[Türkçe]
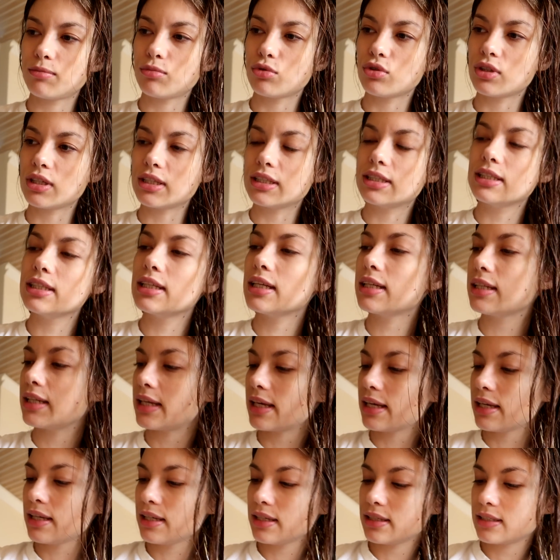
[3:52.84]
Bunun adı da
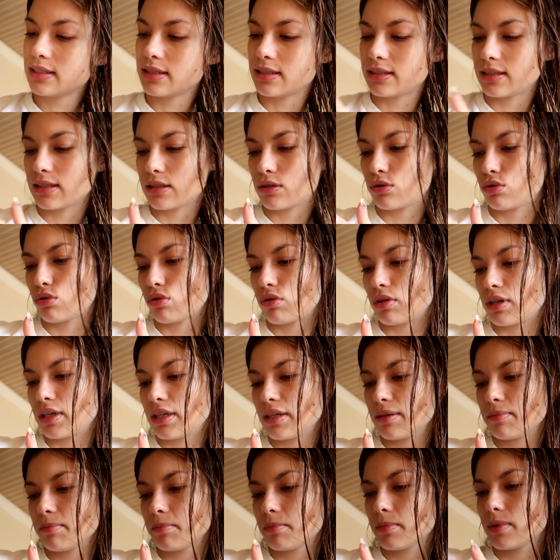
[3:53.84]
ne? Size
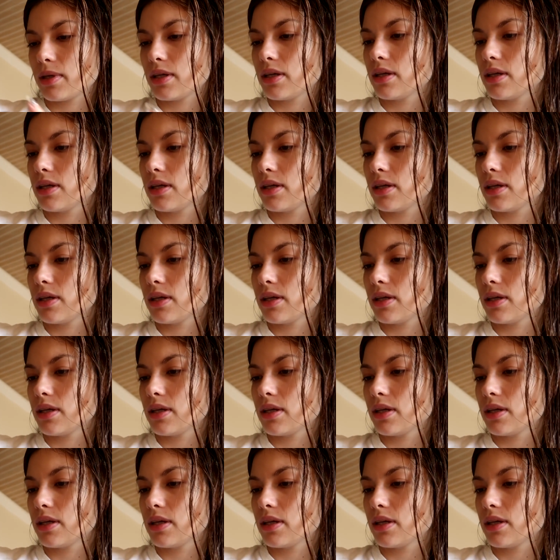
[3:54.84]
söyleyeyim.